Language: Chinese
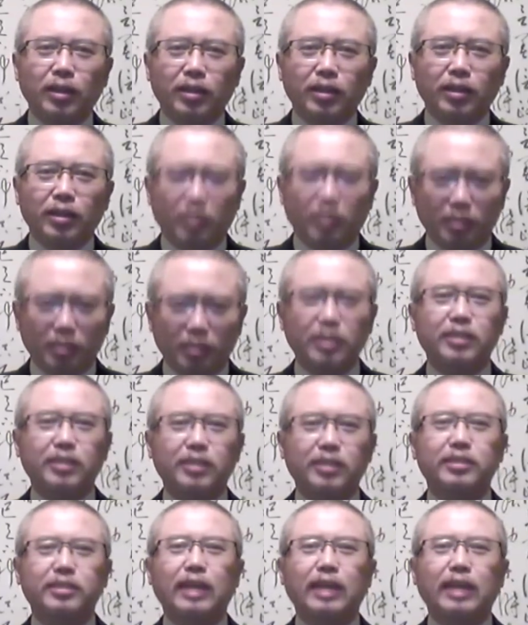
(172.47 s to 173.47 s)
可惜的
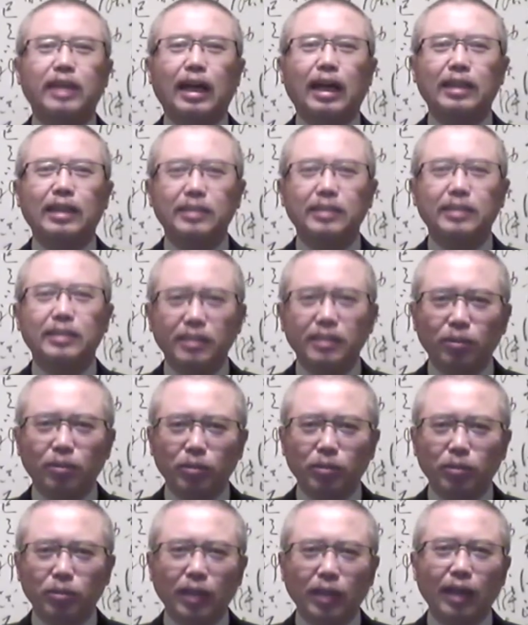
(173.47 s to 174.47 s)
是啊，这些
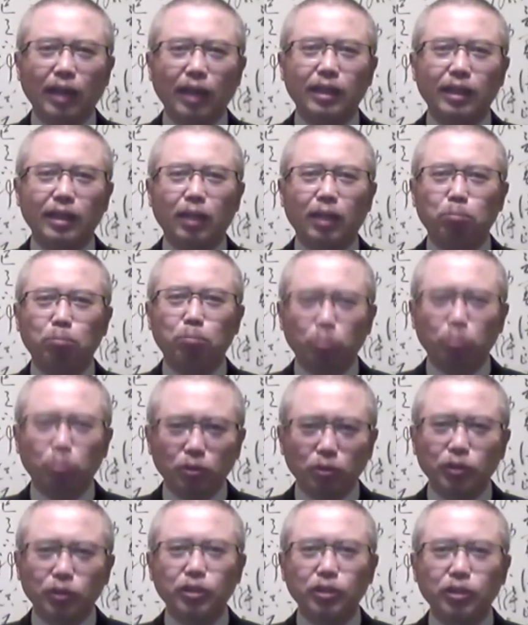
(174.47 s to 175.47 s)
国家啊，不
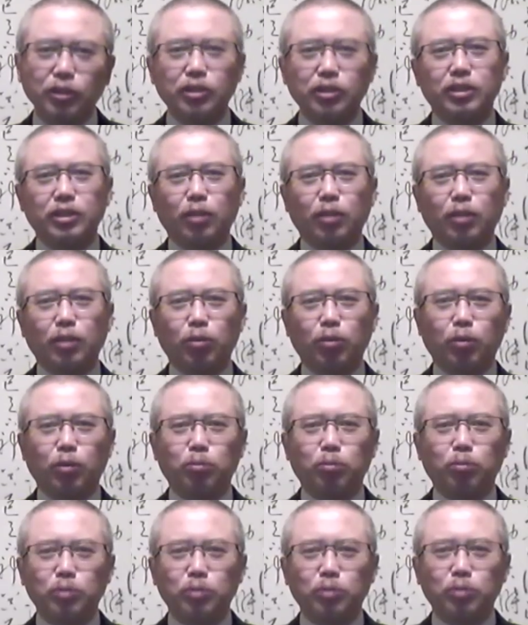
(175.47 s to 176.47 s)
是经济上落
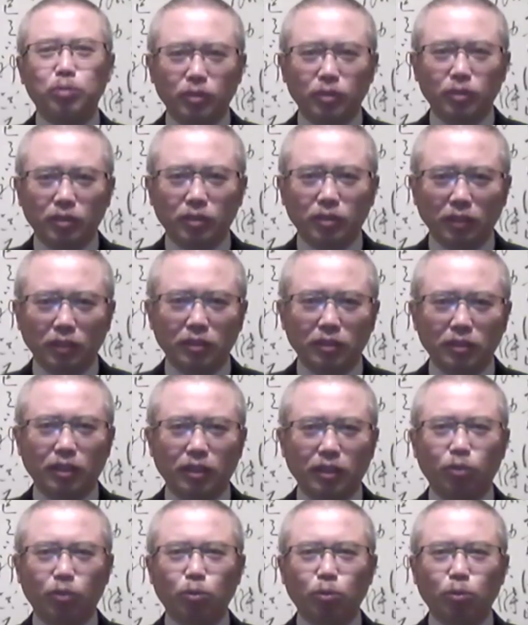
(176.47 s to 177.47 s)
后，就是政治
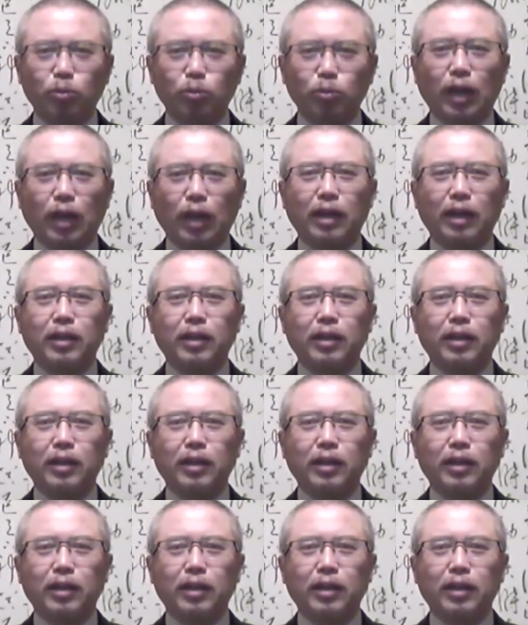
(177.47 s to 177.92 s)
上动荡，